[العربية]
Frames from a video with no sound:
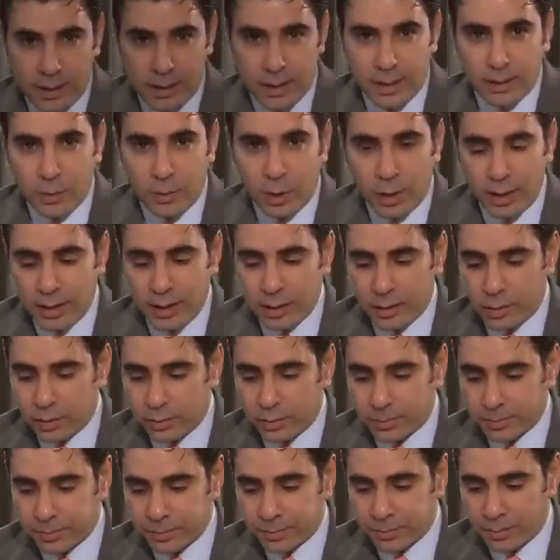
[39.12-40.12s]
السلام
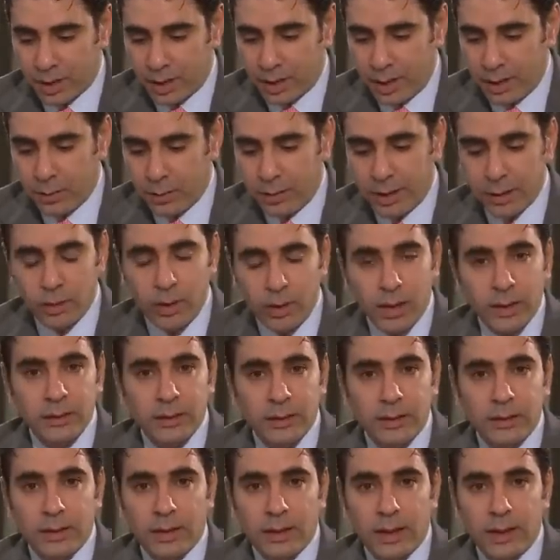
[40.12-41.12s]
عليكم حوار
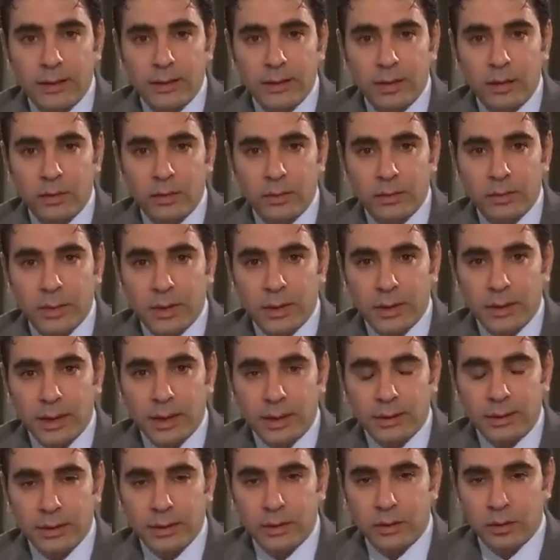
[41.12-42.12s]
لندن اليوم
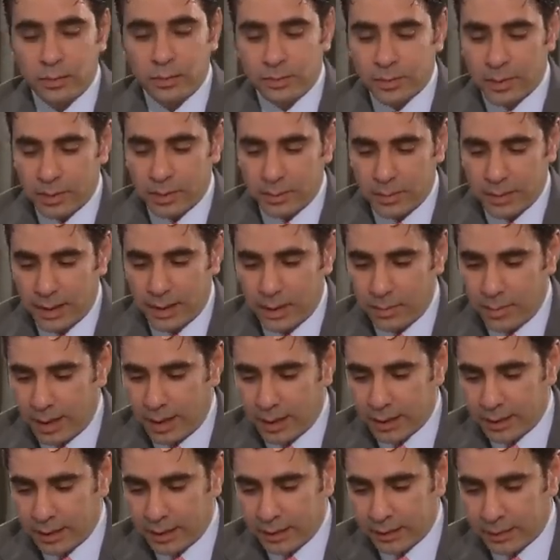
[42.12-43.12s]
يأتيكم من
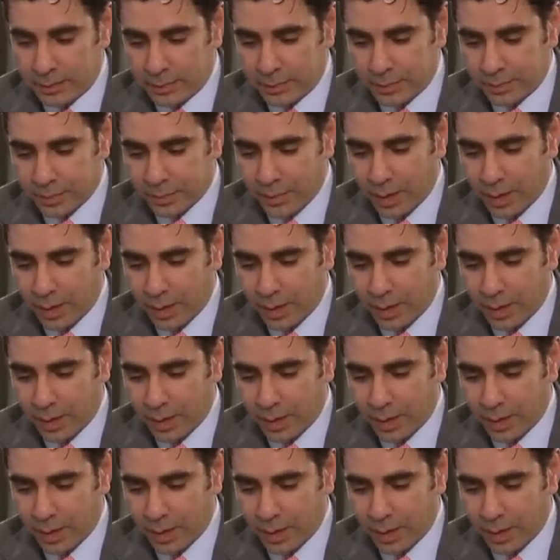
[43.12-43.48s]
البحرين